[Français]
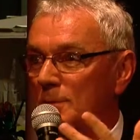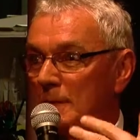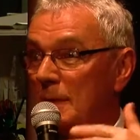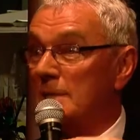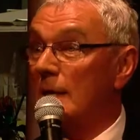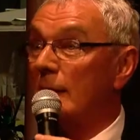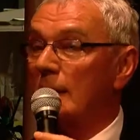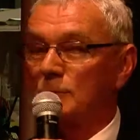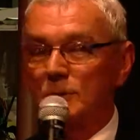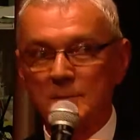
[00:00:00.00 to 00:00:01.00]
une partie
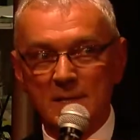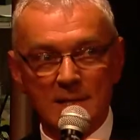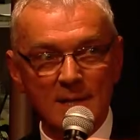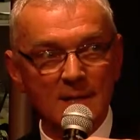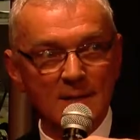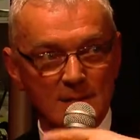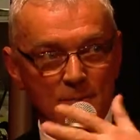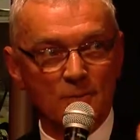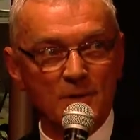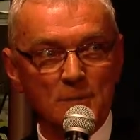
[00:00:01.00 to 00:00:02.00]
agréable de notre métier, c'est
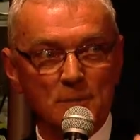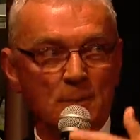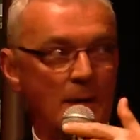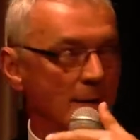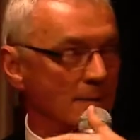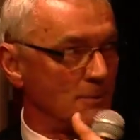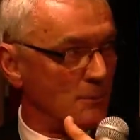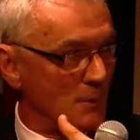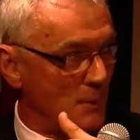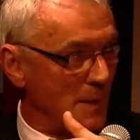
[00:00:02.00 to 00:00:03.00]
ce qu'on fait ce soir. Euh, je
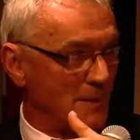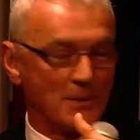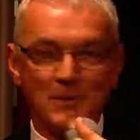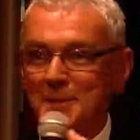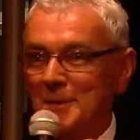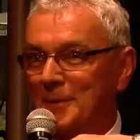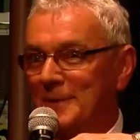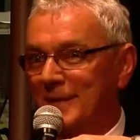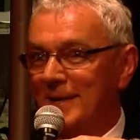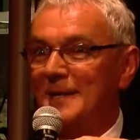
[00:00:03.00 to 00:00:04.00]
crois que personne ne me
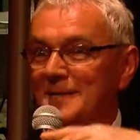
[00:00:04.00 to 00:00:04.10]
démentira.